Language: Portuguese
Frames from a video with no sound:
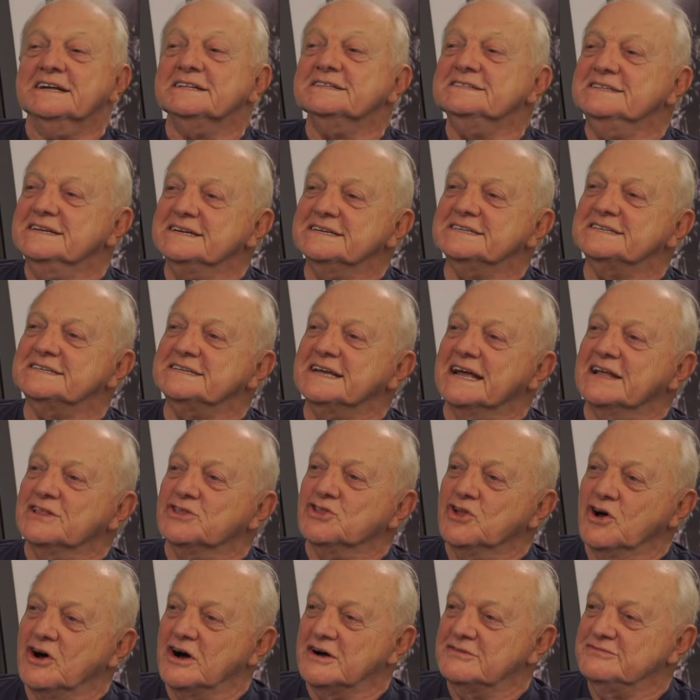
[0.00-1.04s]

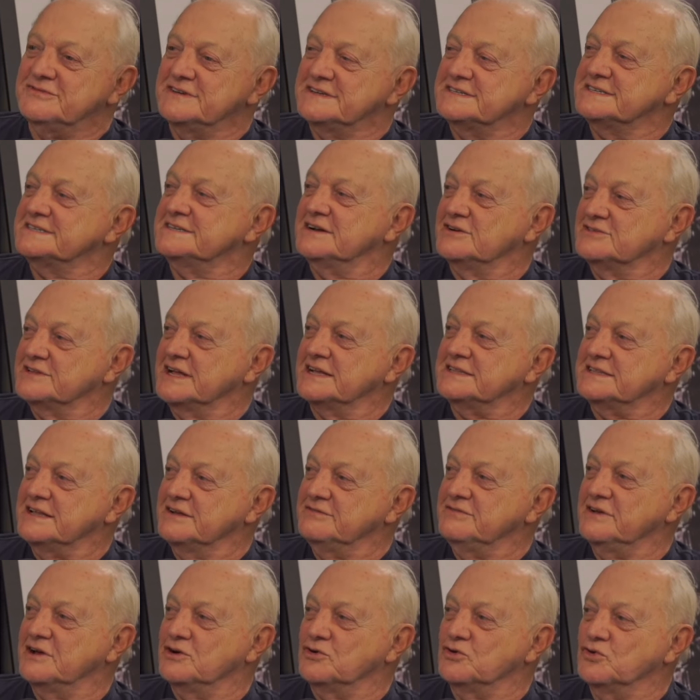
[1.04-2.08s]
19 são da
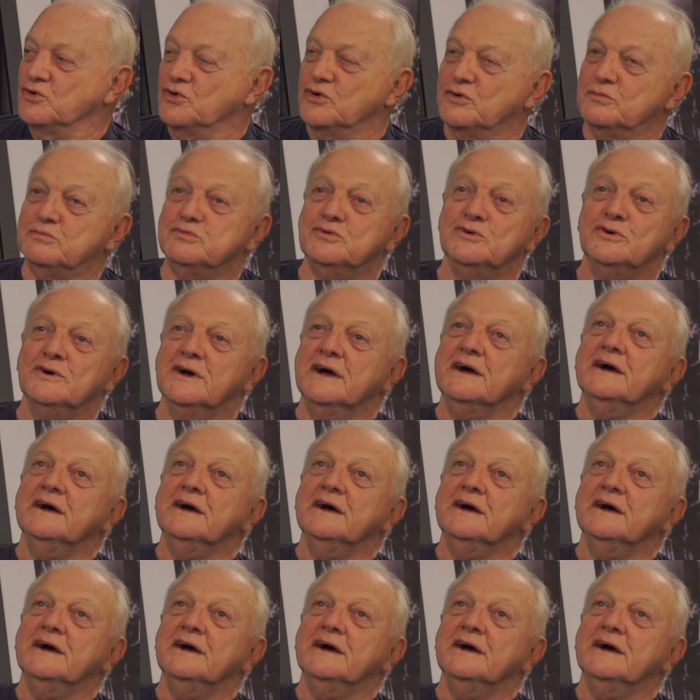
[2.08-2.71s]
TV Globo